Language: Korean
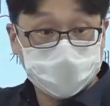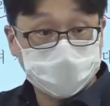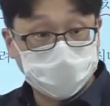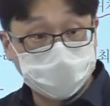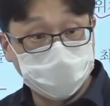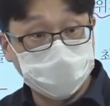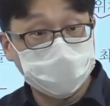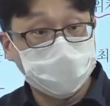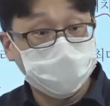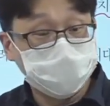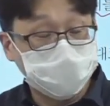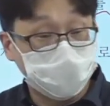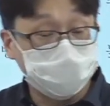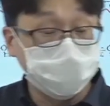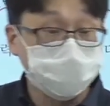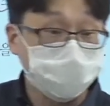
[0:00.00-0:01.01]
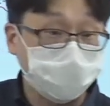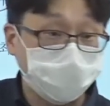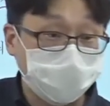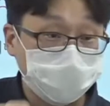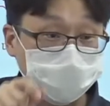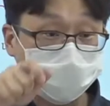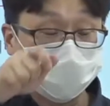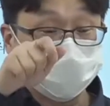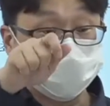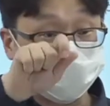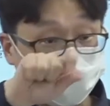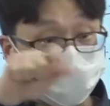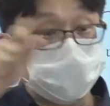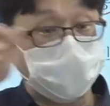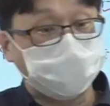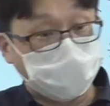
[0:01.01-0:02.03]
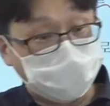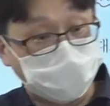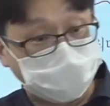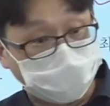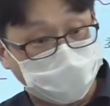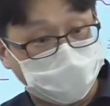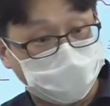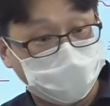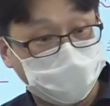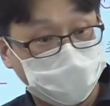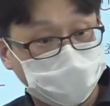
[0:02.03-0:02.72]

동력접은 제일 먼저 가가지고 수동 나도 된다고요.